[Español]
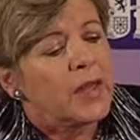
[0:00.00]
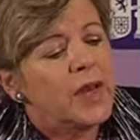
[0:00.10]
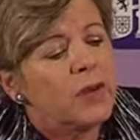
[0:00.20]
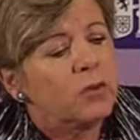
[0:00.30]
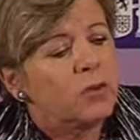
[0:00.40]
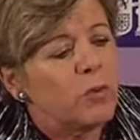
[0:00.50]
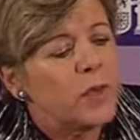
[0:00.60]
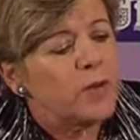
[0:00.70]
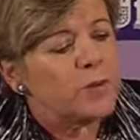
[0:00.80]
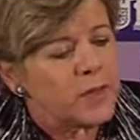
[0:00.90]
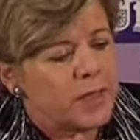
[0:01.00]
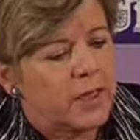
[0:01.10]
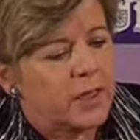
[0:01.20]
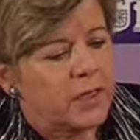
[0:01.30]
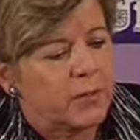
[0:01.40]
Y la autonomía
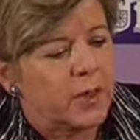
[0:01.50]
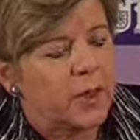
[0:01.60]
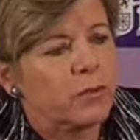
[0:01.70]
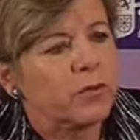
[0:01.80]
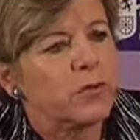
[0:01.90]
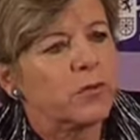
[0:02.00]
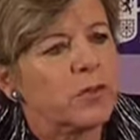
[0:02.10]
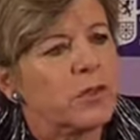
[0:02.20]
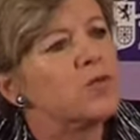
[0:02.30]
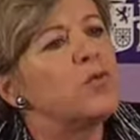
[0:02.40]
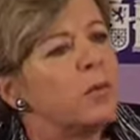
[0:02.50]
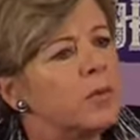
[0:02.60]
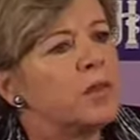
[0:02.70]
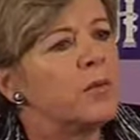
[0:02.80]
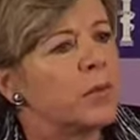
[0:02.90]
física, que para nosotros es
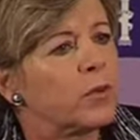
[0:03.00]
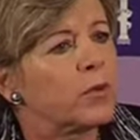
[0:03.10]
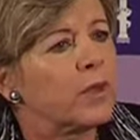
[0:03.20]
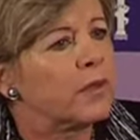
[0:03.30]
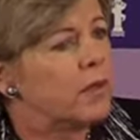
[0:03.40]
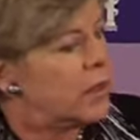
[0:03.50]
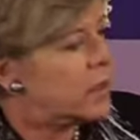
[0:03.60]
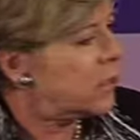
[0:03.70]
sumamente importante y que